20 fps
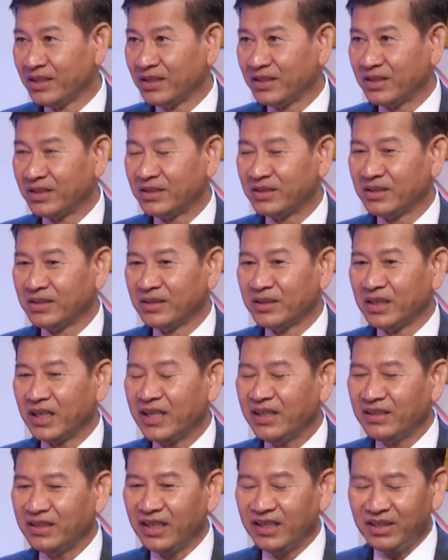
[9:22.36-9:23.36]
đó
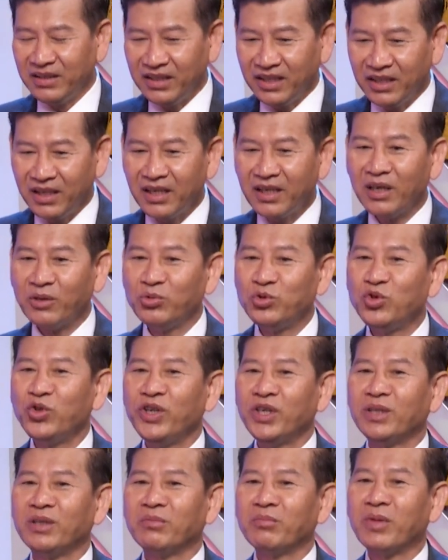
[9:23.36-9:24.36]
cái cái những cái câu
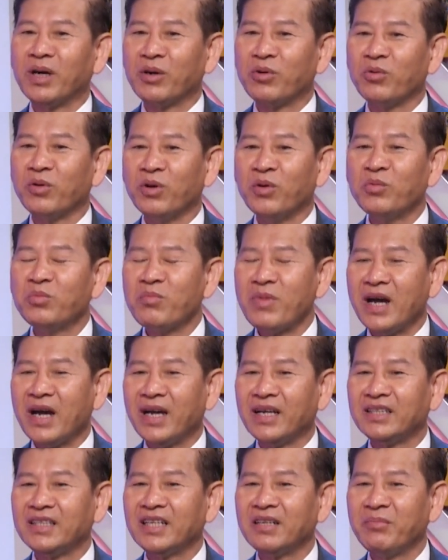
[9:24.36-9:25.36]
chuyện mà của ông
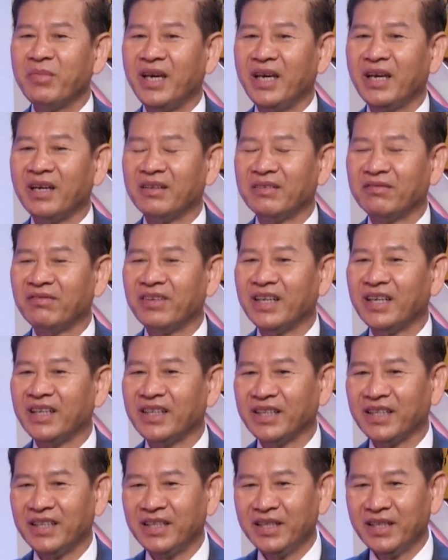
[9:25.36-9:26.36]
bà cha mẹ
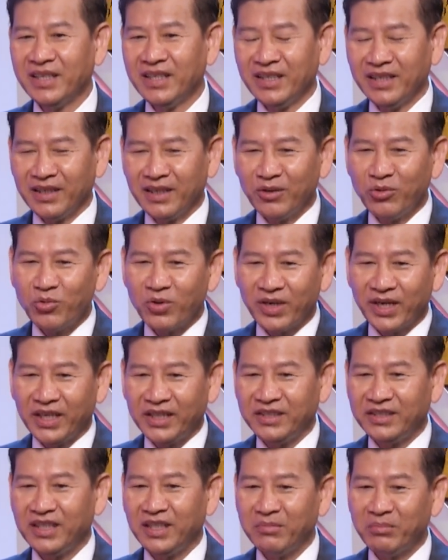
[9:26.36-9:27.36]
về cái cái cuộc
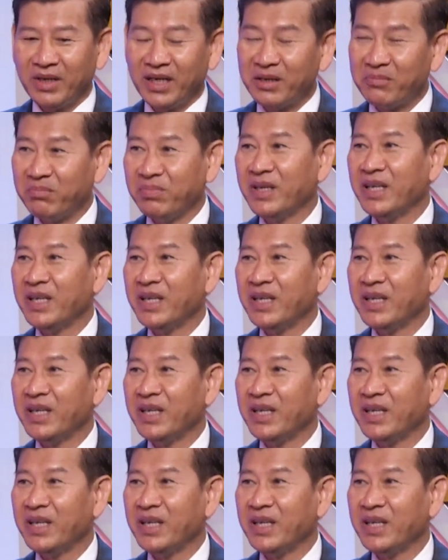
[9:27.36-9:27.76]
hành trình mà lập